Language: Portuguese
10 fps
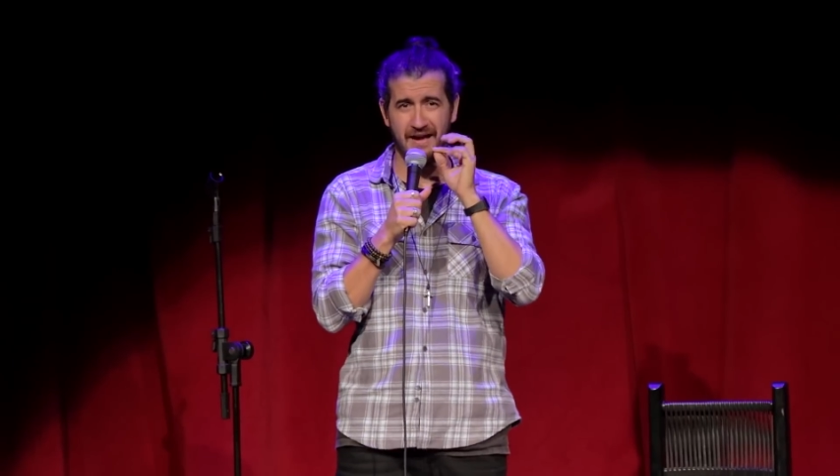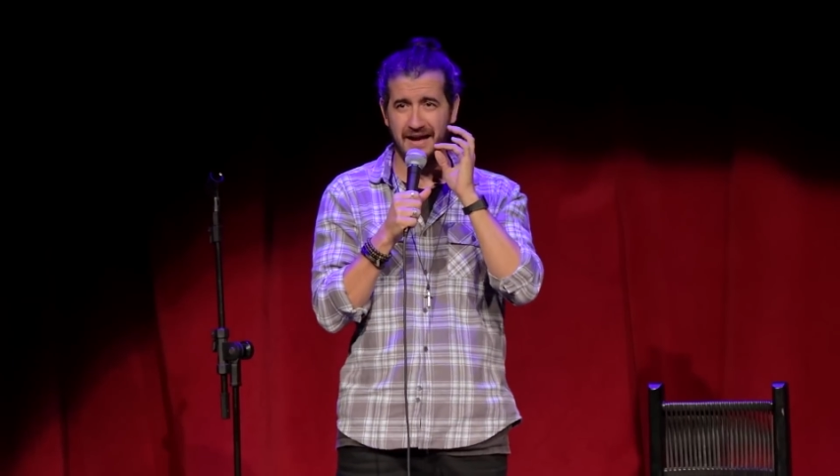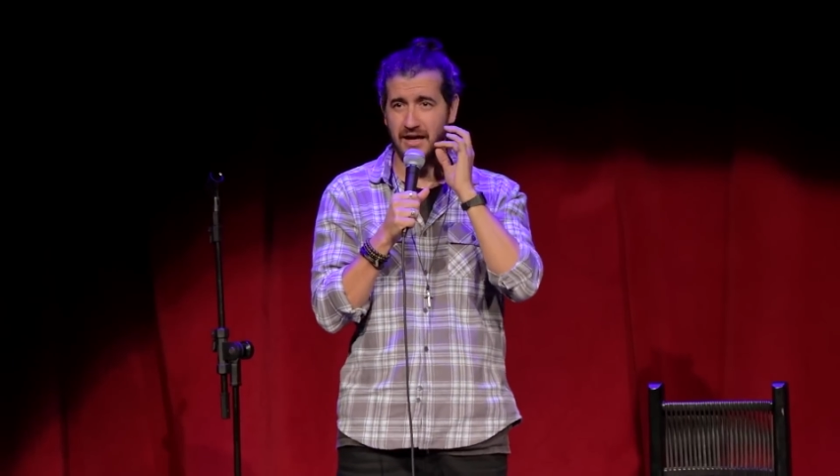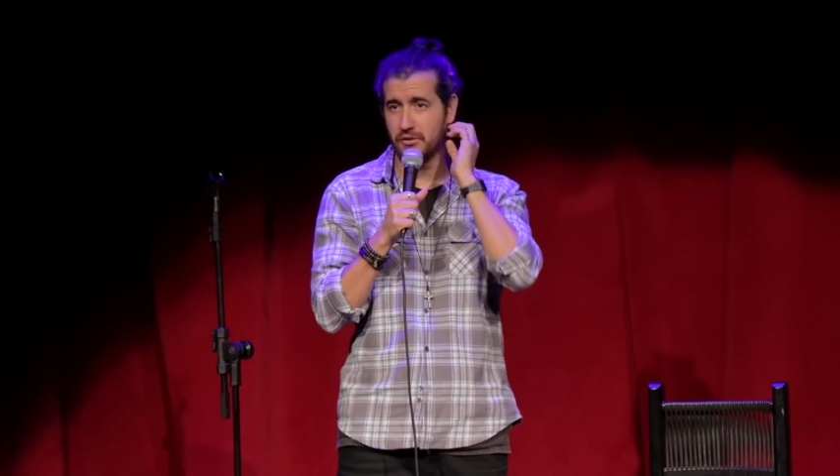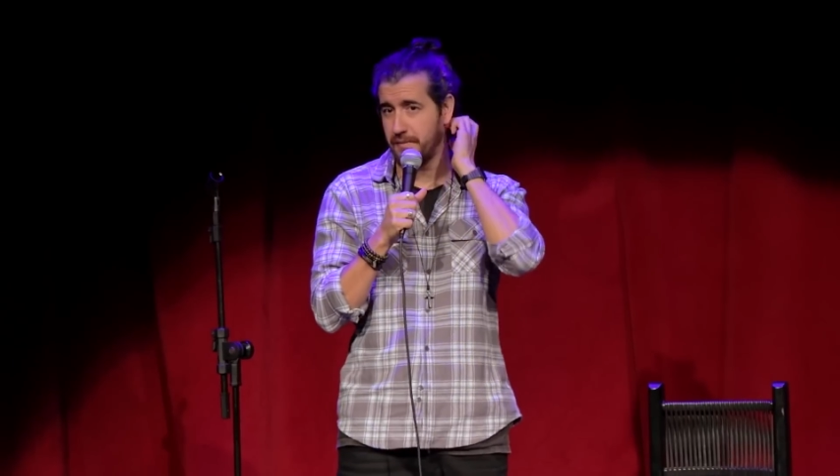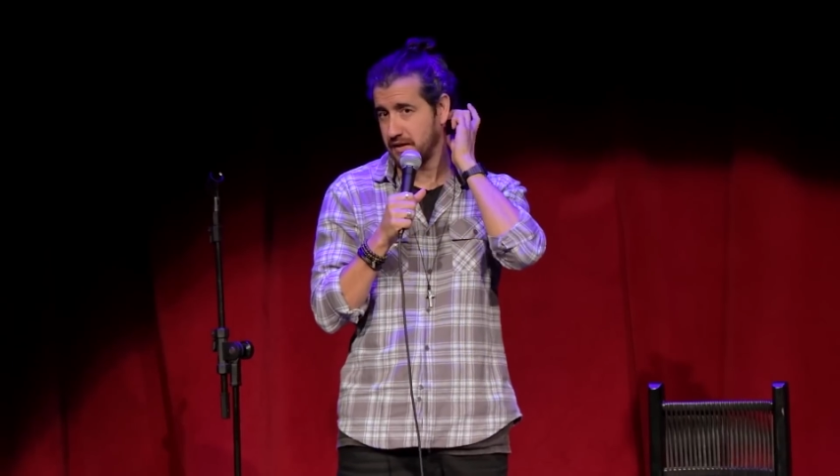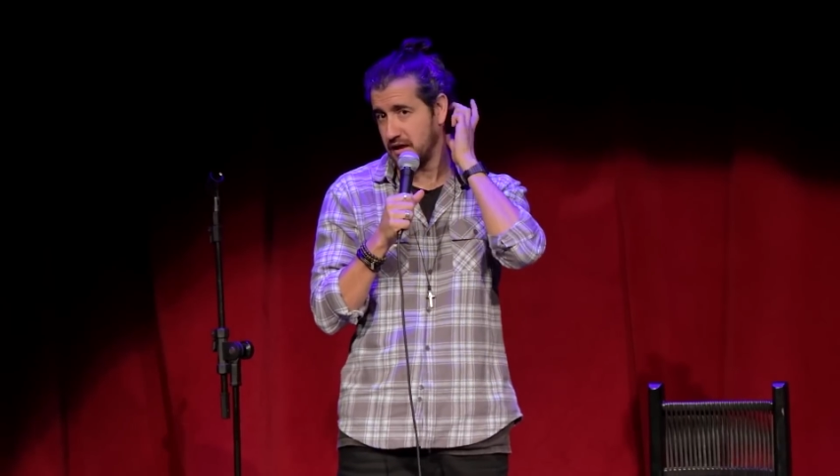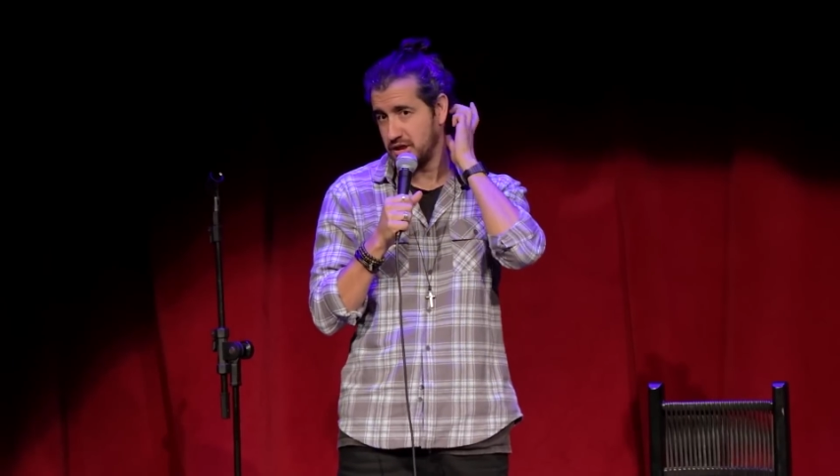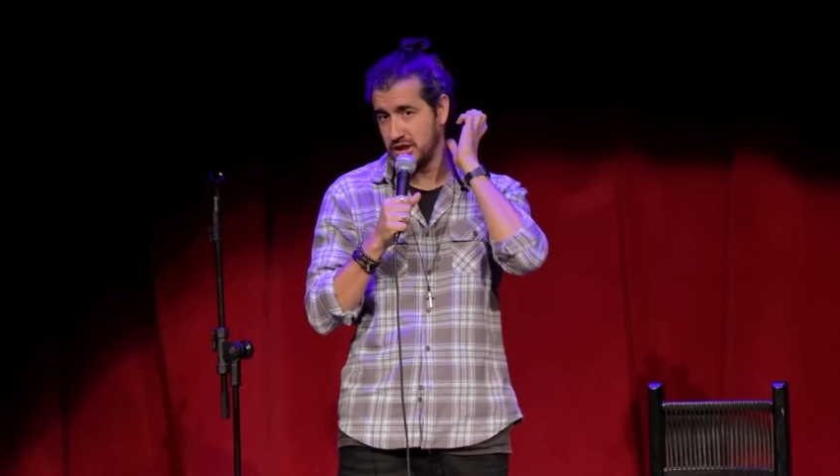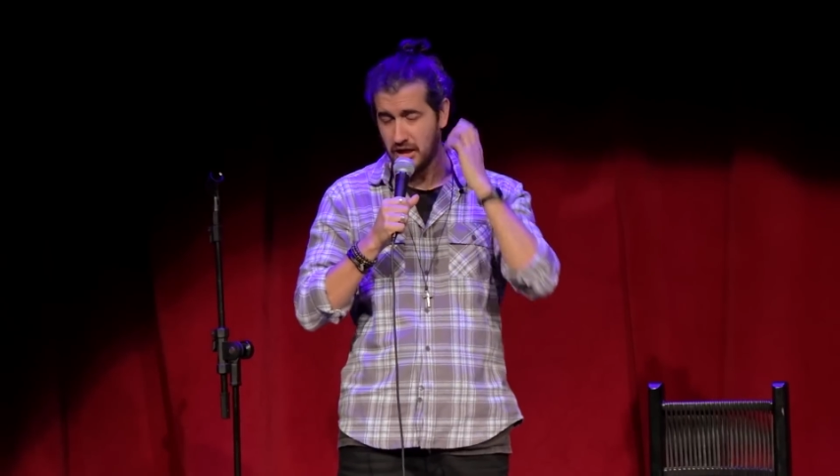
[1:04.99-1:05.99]
a cara do
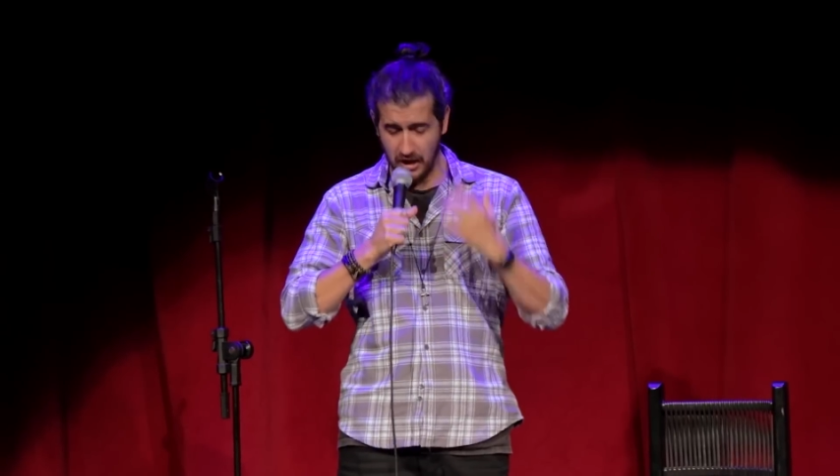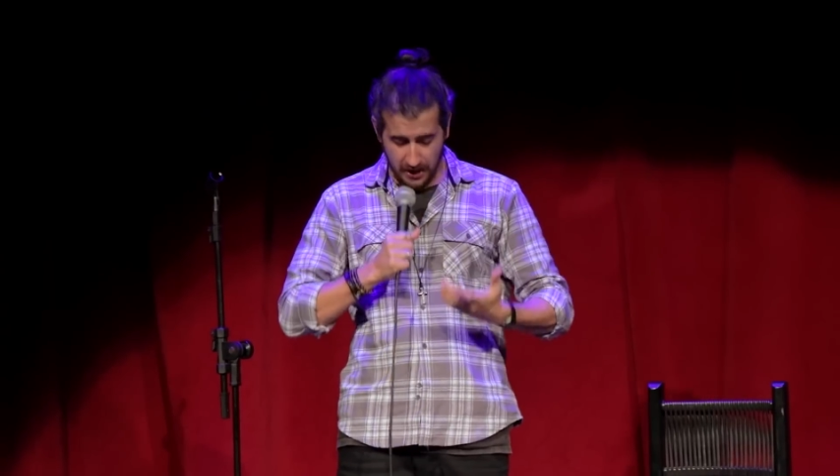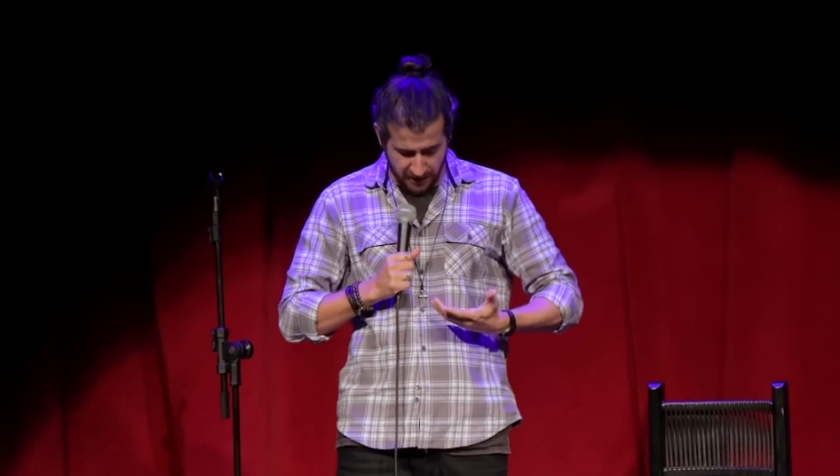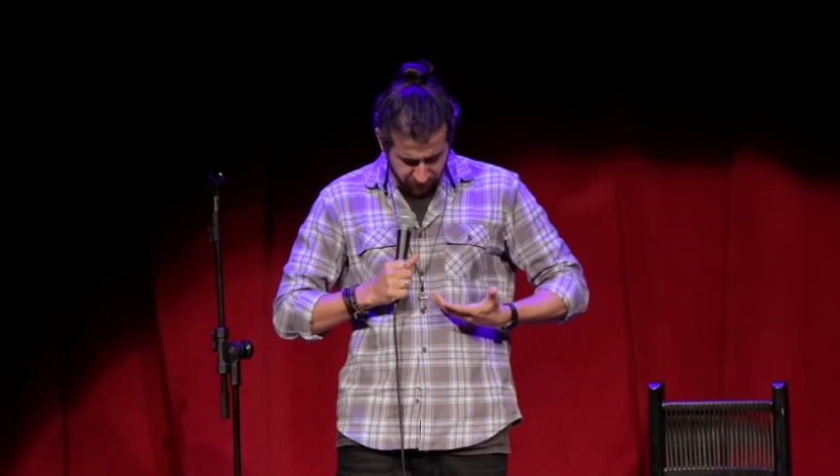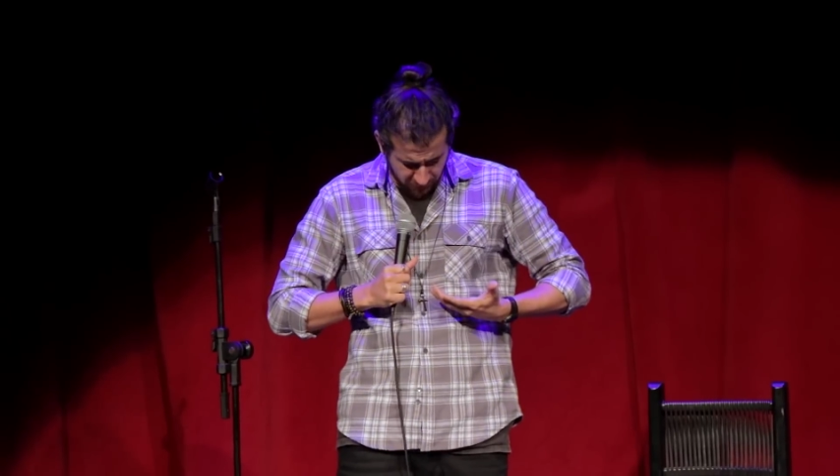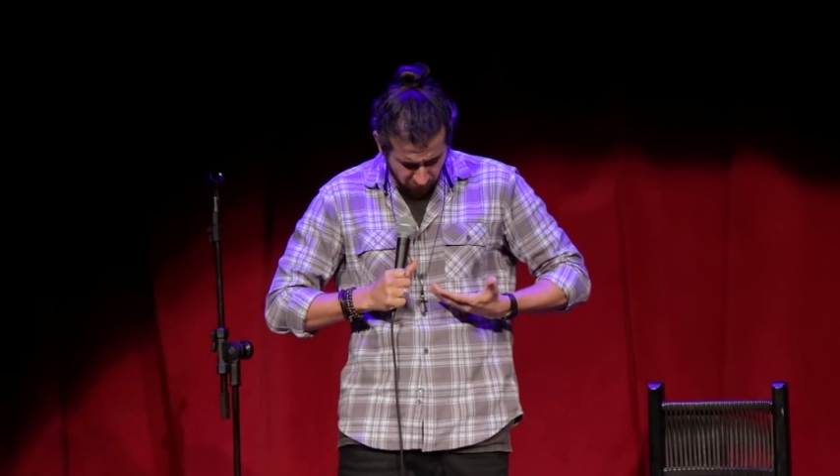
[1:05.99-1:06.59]
patati, aí